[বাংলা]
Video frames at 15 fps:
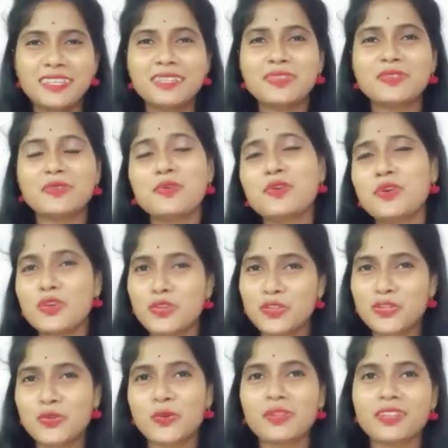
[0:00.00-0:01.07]
কিন্তু
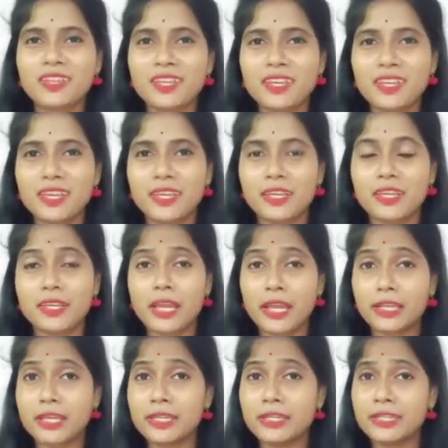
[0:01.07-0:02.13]
সত্যিই কি
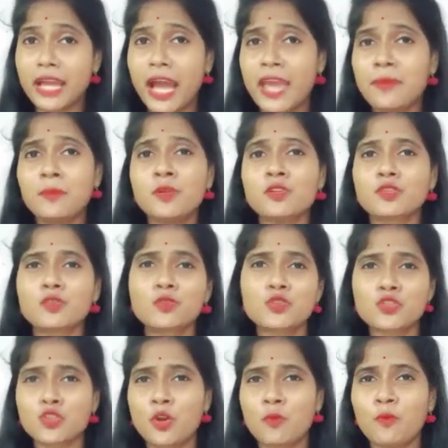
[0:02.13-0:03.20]
একটা ডায়মন্ড
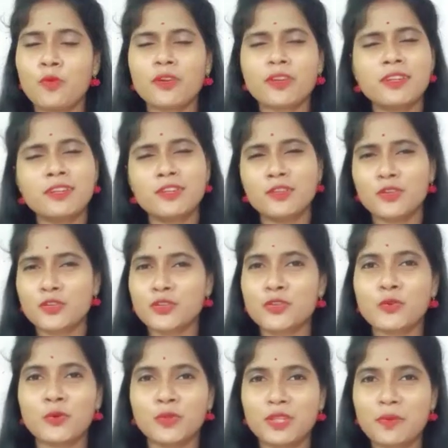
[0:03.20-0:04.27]
কোনো সম্পর্কের
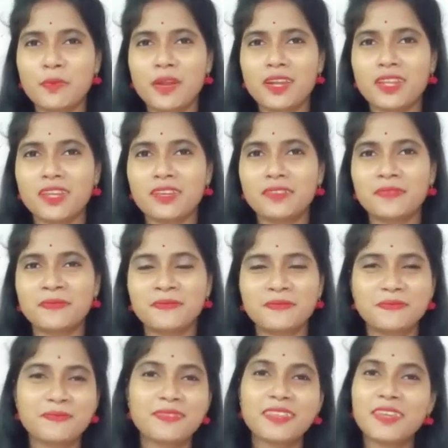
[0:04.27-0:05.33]
নিদর্শন হতে পারে
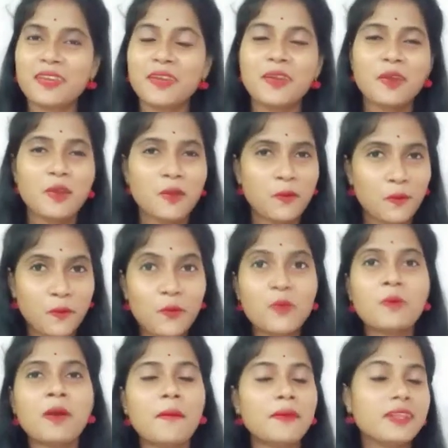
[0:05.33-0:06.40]

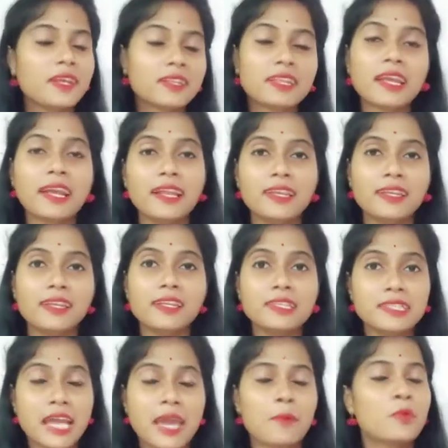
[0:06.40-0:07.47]
অন্যভাবে দেখতে গেলে
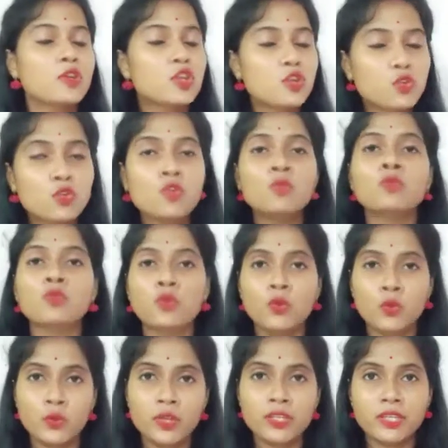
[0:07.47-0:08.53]
ডায়মন্ডের কোনো
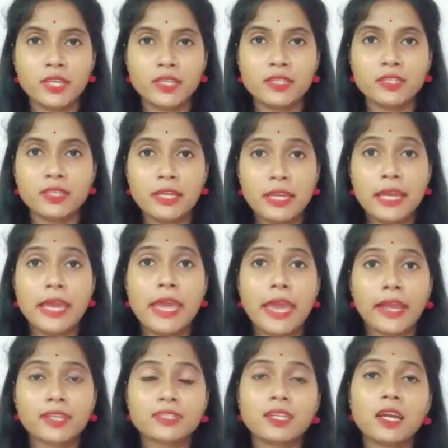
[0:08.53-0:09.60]
মূল্যই নেই
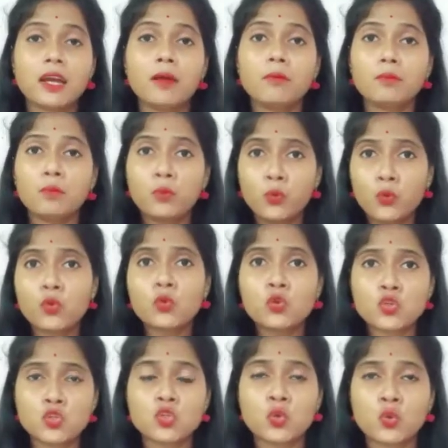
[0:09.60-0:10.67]
একটা
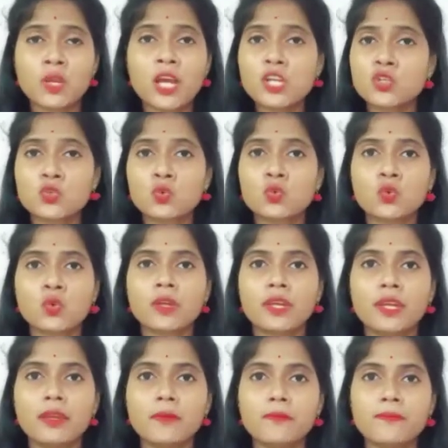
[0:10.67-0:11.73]
পুরনো সোনার
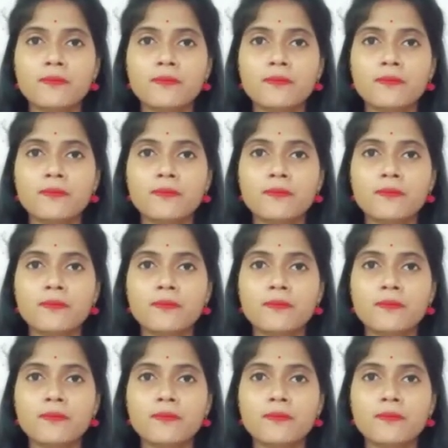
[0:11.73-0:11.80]
টুকরোকে